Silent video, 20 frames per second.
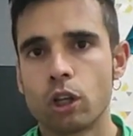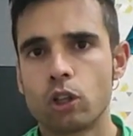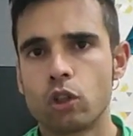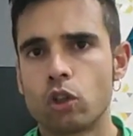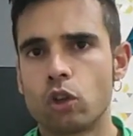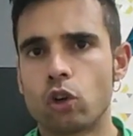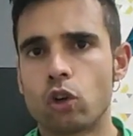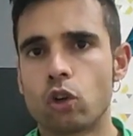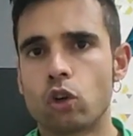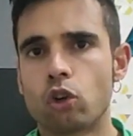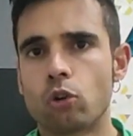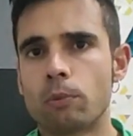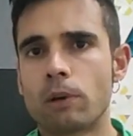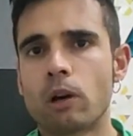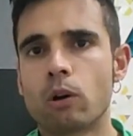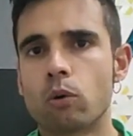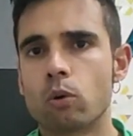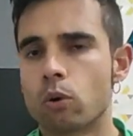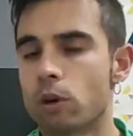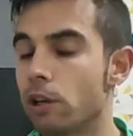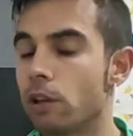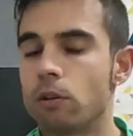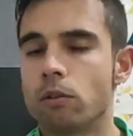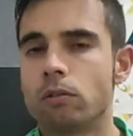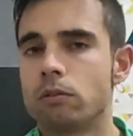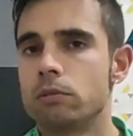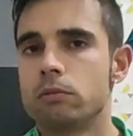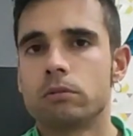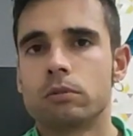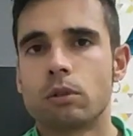no, no me ha
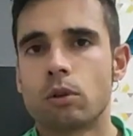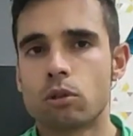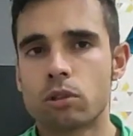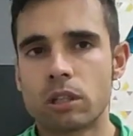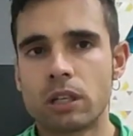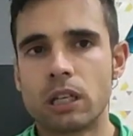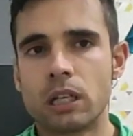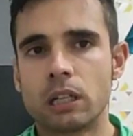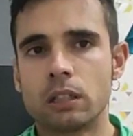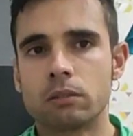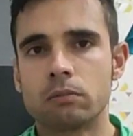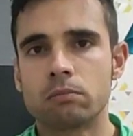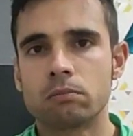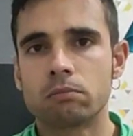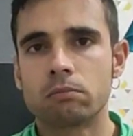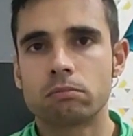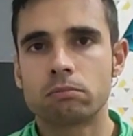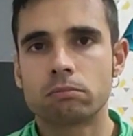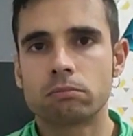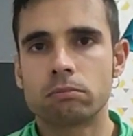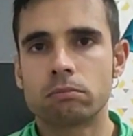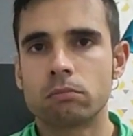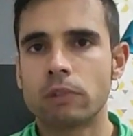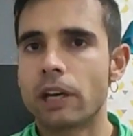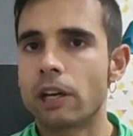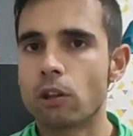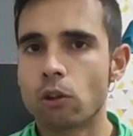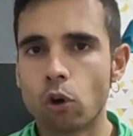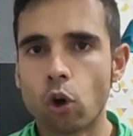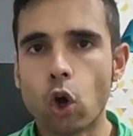ocurrido. O sea,
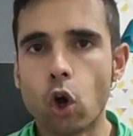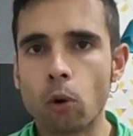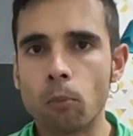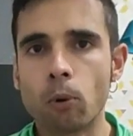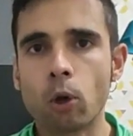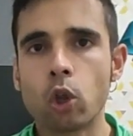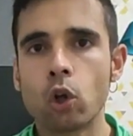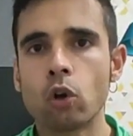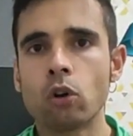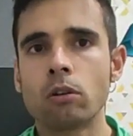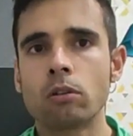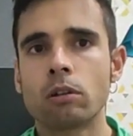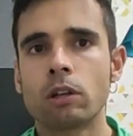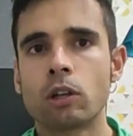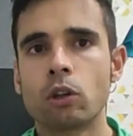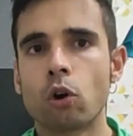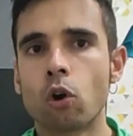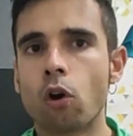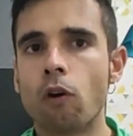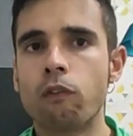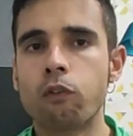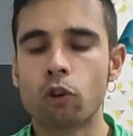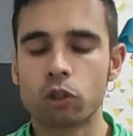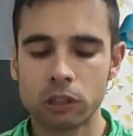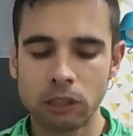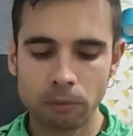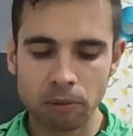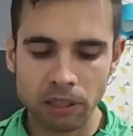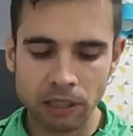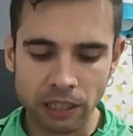he ido cómodo, he ido
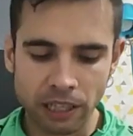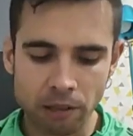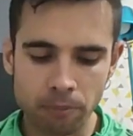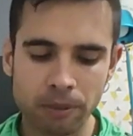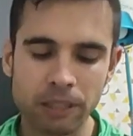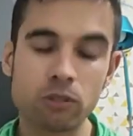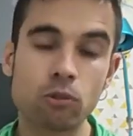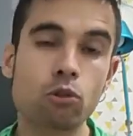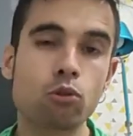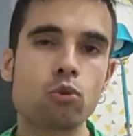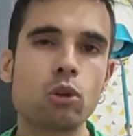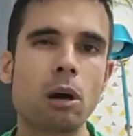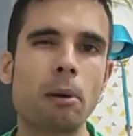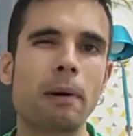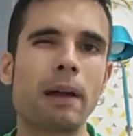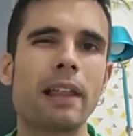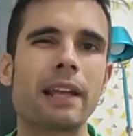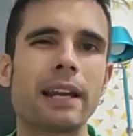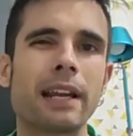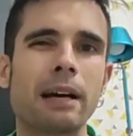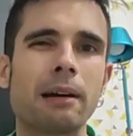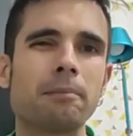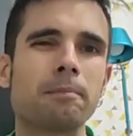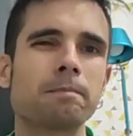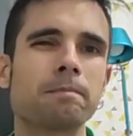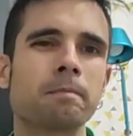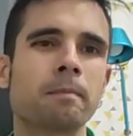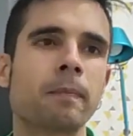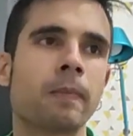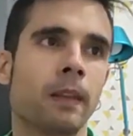confortable. Además no es una badana,
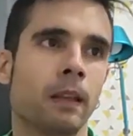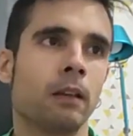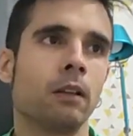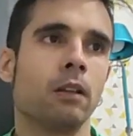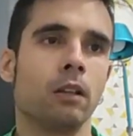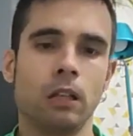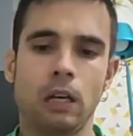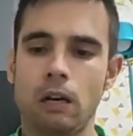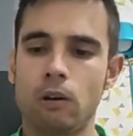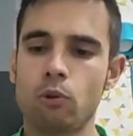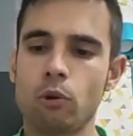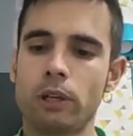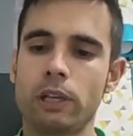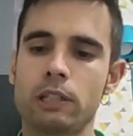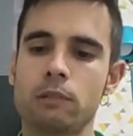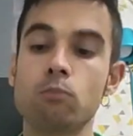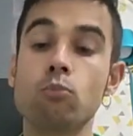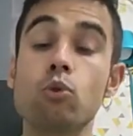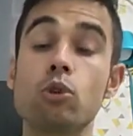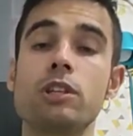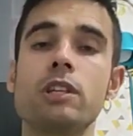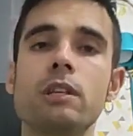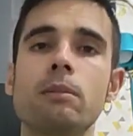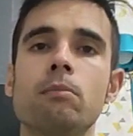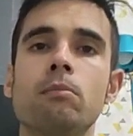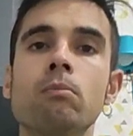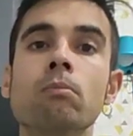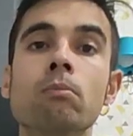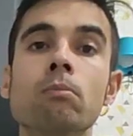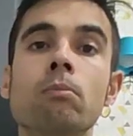aunque es muy,
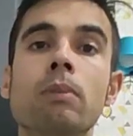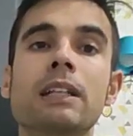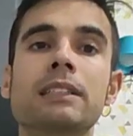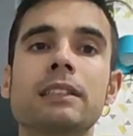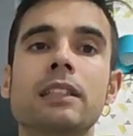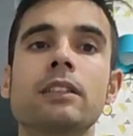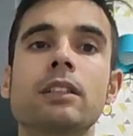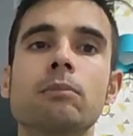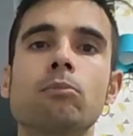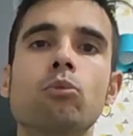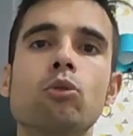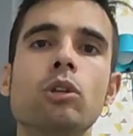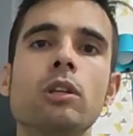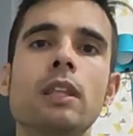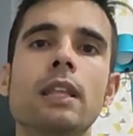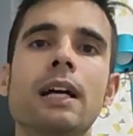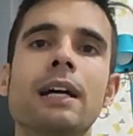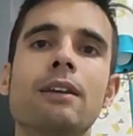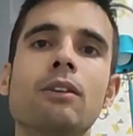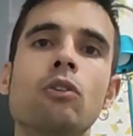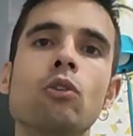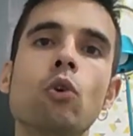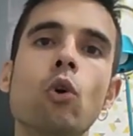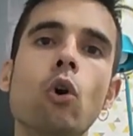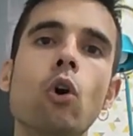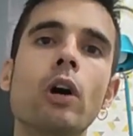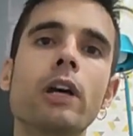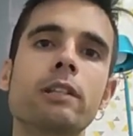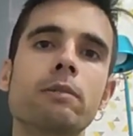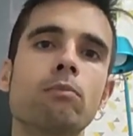bastante mullida,
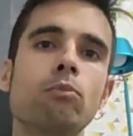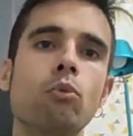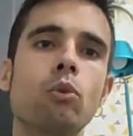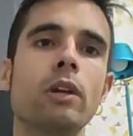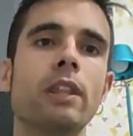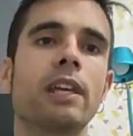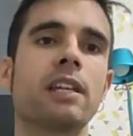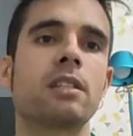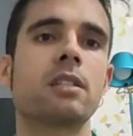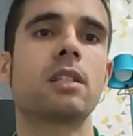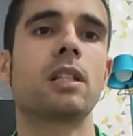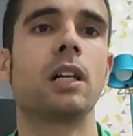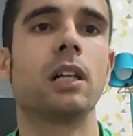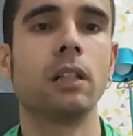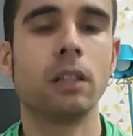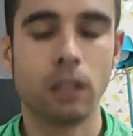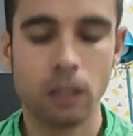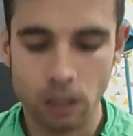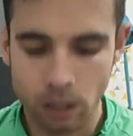no es muy densa